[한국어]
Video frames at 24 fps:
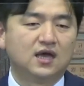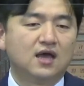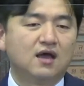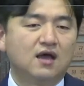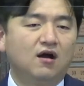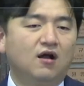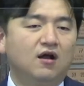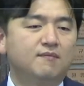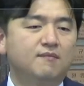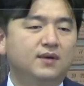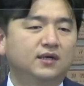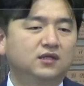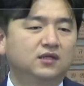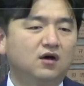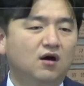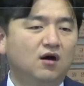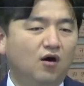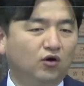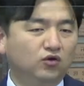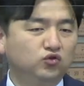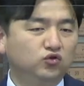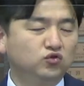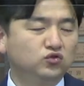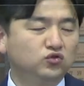얼마나
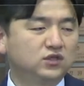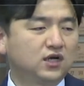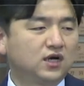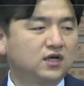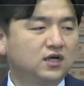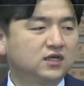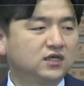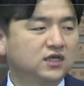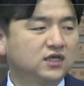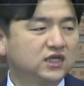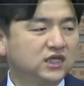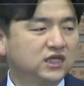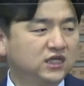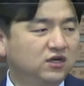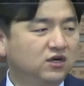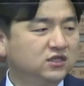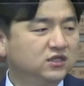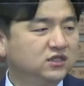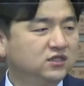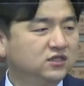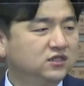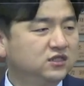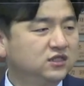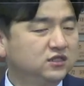어두운 상황이
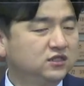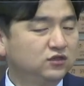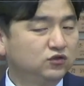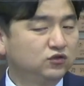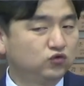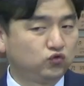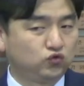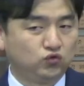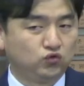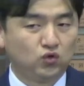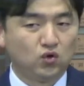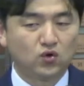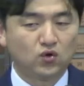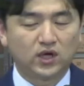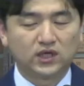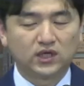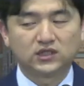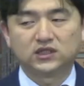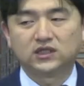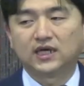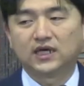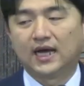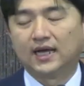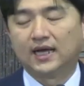길어지는지는
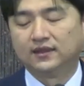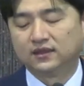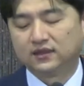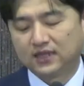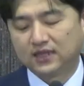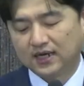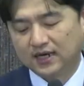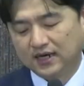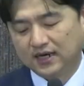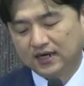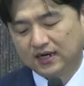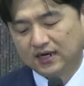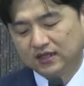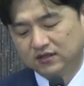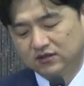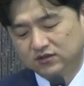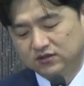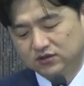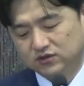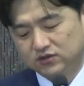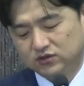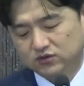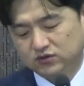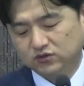중요하지 않다라는
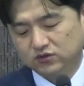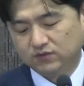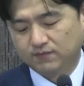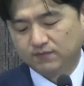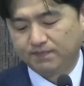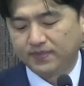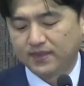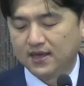것이죠.